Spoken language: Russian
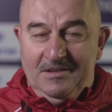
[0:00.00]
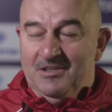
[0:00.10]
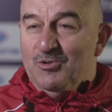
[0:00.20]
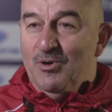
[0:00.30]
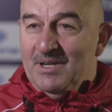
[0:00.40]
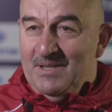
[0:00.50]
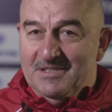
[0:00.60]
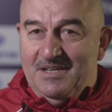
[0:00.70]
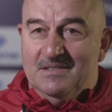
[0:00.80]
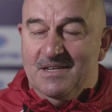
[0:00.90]
Это не только
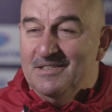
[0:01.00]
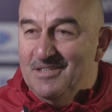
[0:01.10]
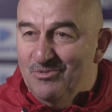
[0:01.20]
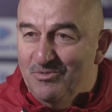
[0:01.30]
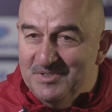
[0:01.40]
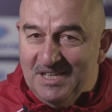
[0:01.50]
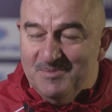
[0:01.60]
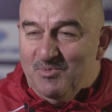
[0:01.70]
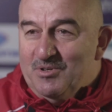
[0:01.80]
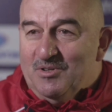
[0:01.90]
нас касается, но у
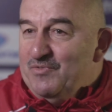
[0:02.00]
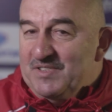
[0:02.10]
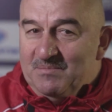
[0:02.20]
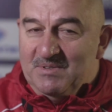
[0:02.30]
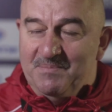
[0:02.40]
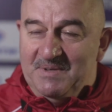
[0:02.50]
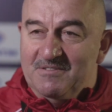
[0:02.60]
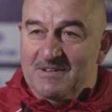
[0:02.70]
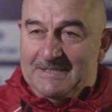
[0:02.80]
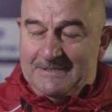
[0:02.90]
всех сборных, у всех было
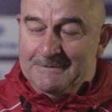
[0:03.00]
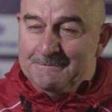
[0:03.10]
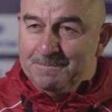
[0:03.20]
первый раз.